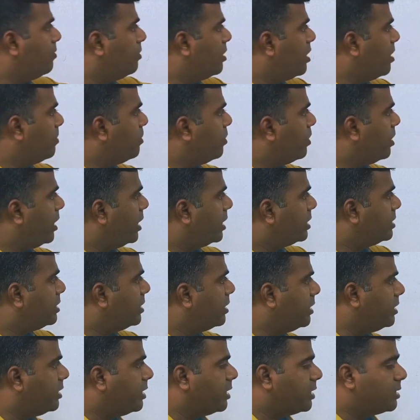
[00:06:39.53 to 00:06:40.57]
ऑफ वन अपॉन एक्स
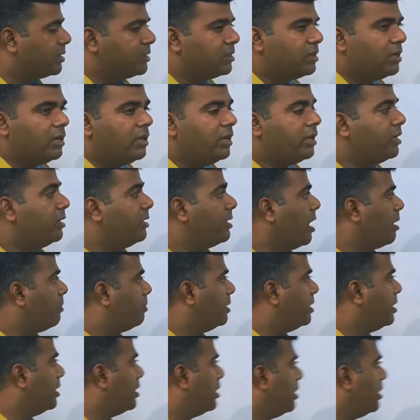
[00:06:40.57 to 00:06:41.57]
डी एक्स लेकिन यहाँ पे